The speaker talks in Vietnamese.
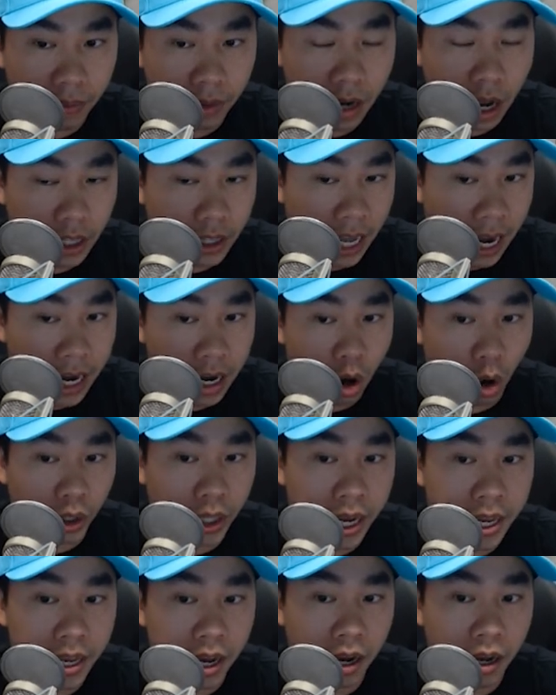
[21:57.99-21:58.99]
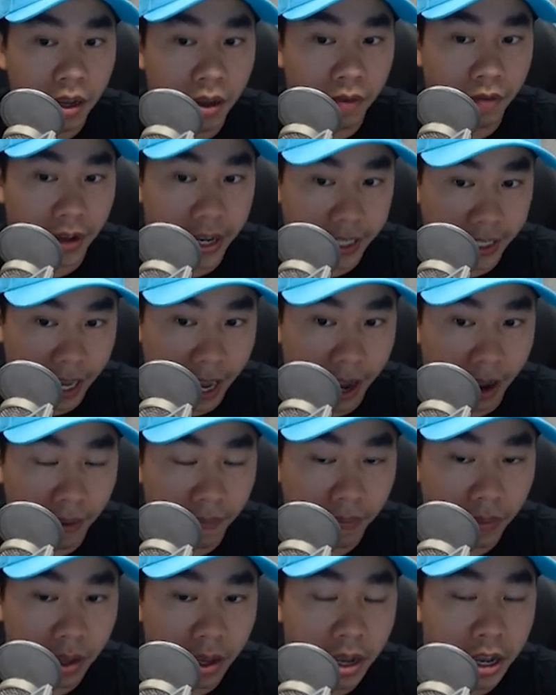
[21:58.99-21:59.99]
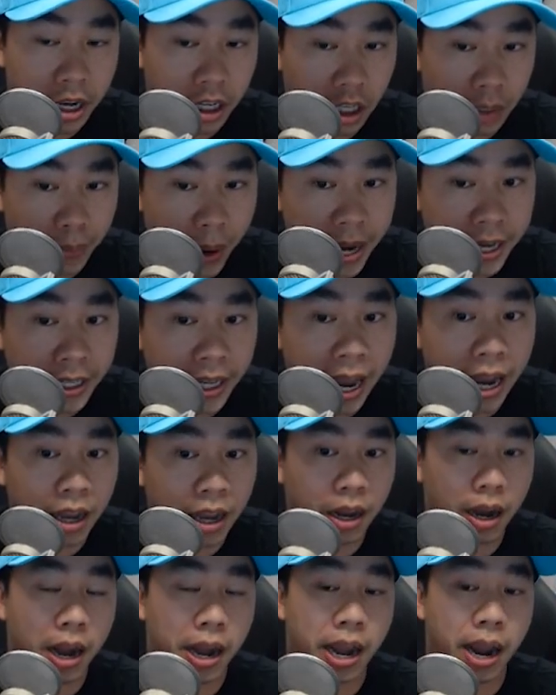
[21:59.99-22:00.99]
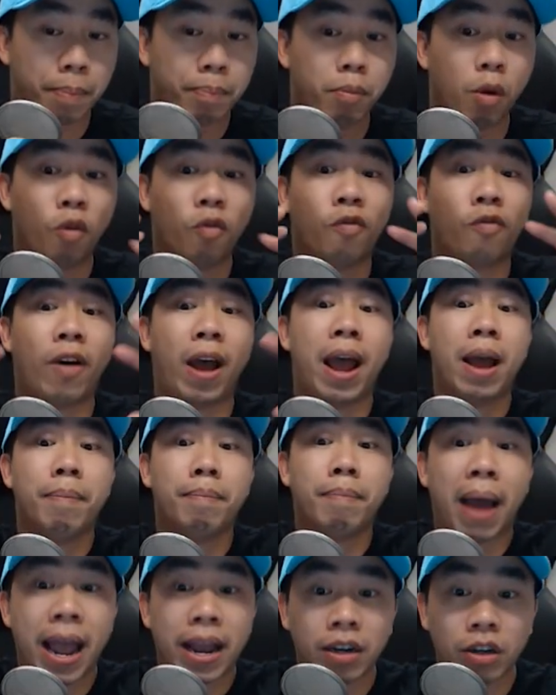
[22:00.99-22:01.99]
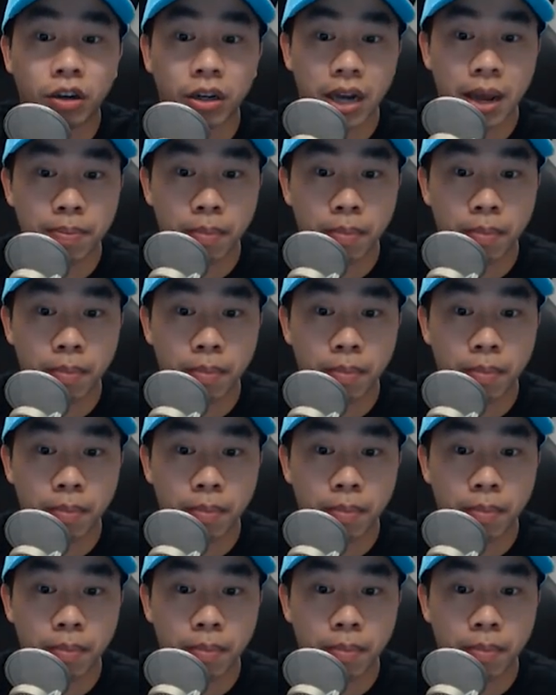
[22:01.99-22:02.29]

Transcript: đó thay đổi thế giới về xe SpaceX là bột phá mang người